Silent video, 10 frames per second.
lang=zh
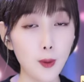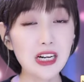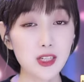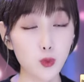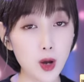
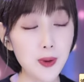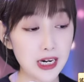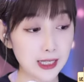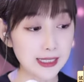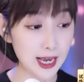我本身，
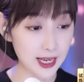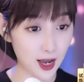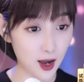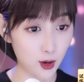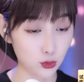我本人
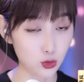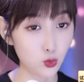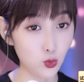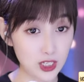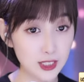建议
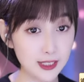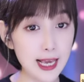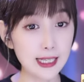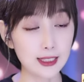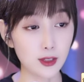啊，就是
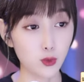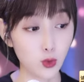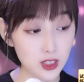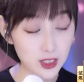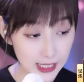我是建
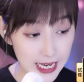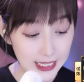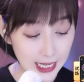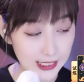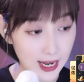议，我
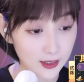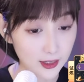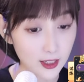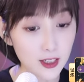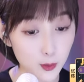是建议大
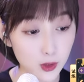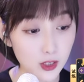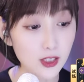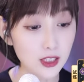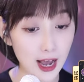家，但是
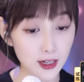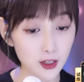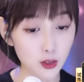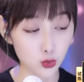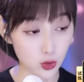你们自
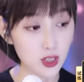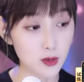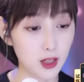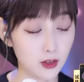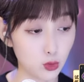己还是
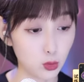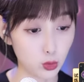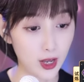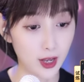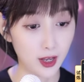随你
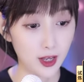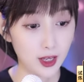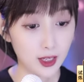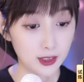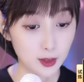们，对不对？
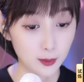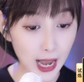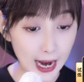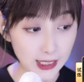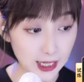
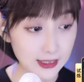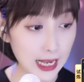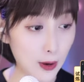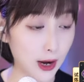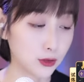你们还
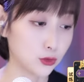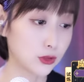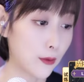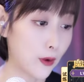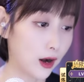是想咋
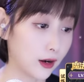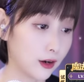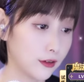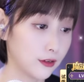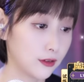玩你就咋
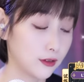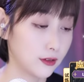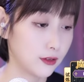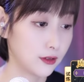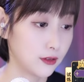玩，
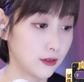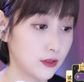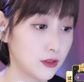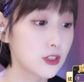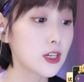
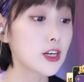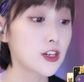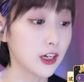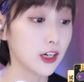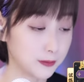
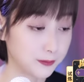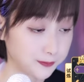真事儿。